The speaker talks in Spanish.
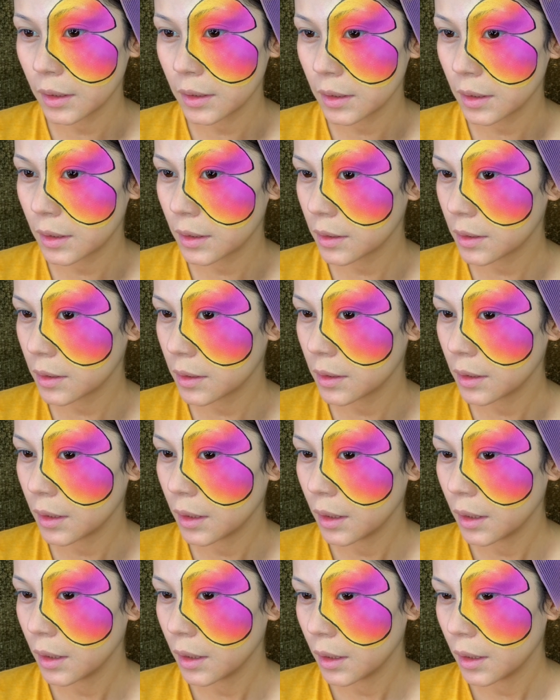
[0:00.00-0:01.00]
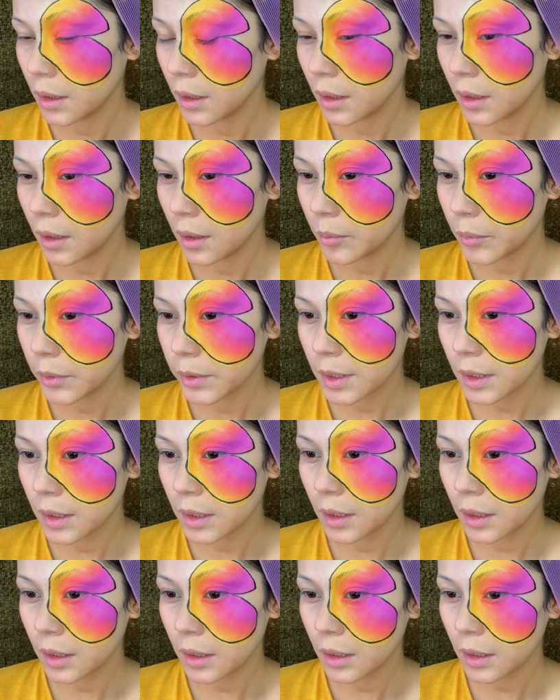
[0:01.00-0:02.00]
chicas pues
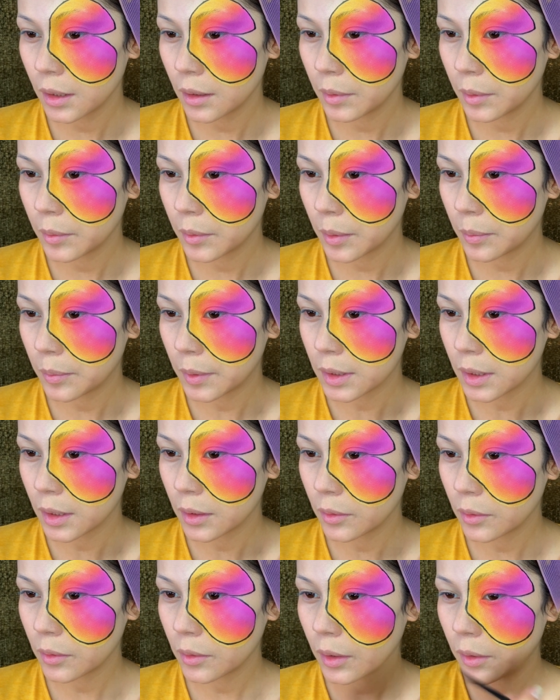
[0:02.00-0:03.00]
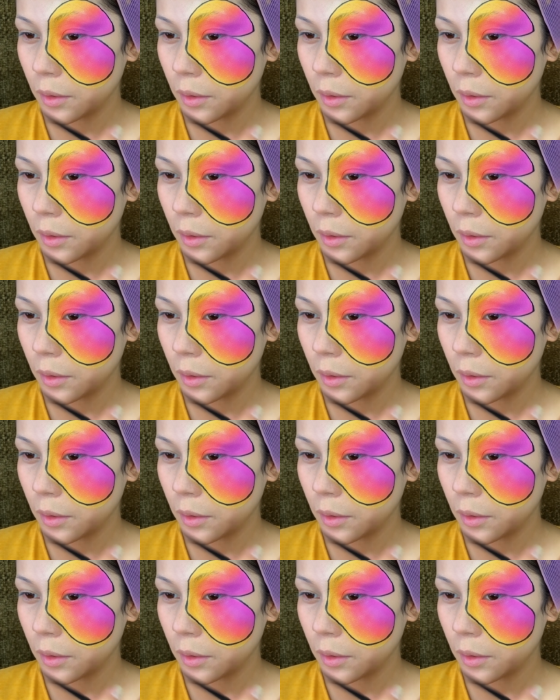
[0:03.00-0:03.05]
allá vamos repasándolo.